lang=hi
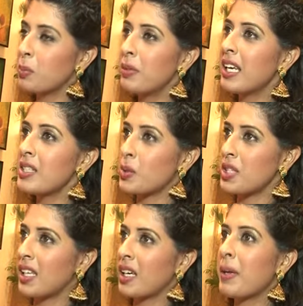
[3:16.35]
खुद भी नहीं
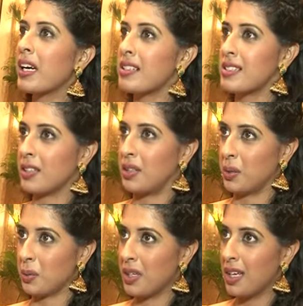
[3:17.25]
सोचा था कि मैं कर सकती
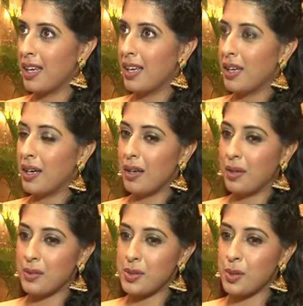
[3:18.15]

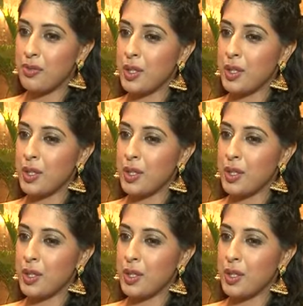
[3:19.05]
हूँ सो